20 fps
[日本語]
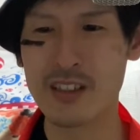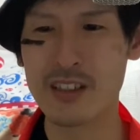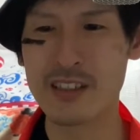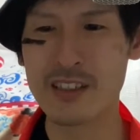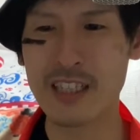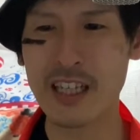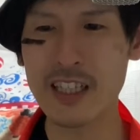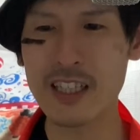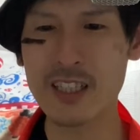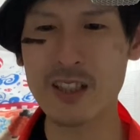
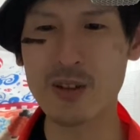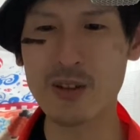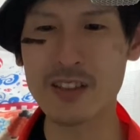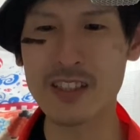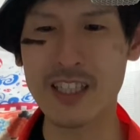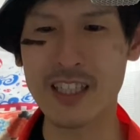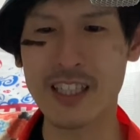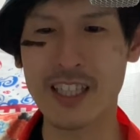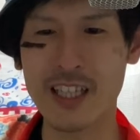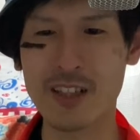さっき起き
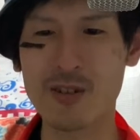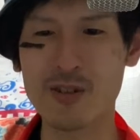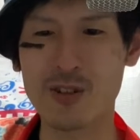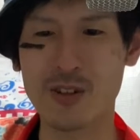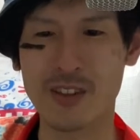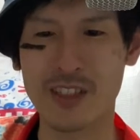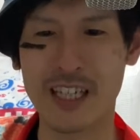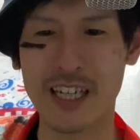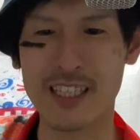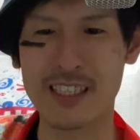た出来事
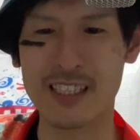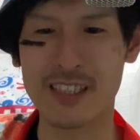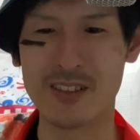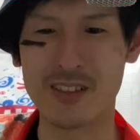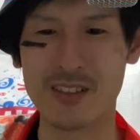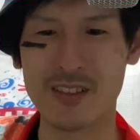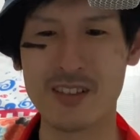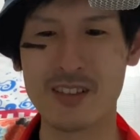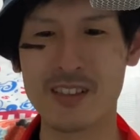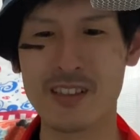に感じ
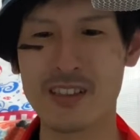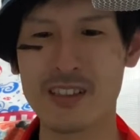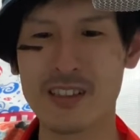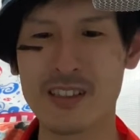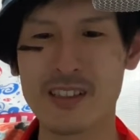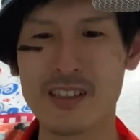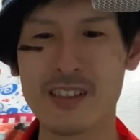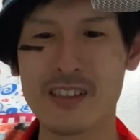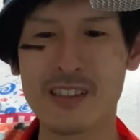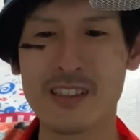る。
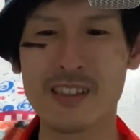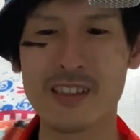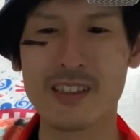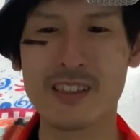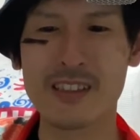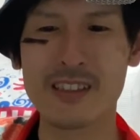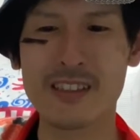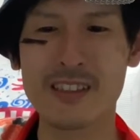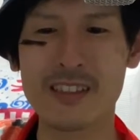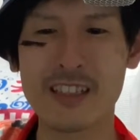
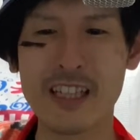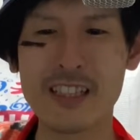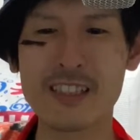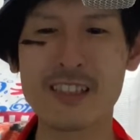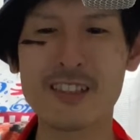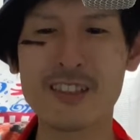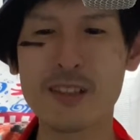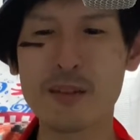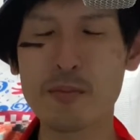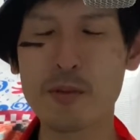さ
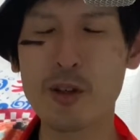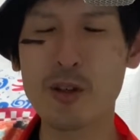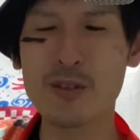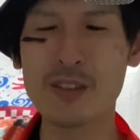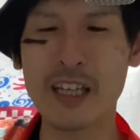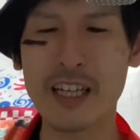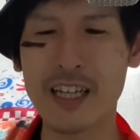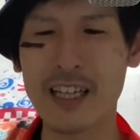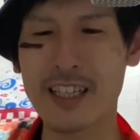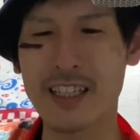つき病
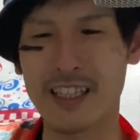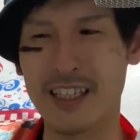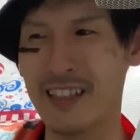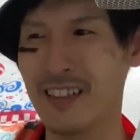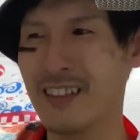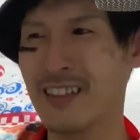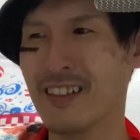だけに。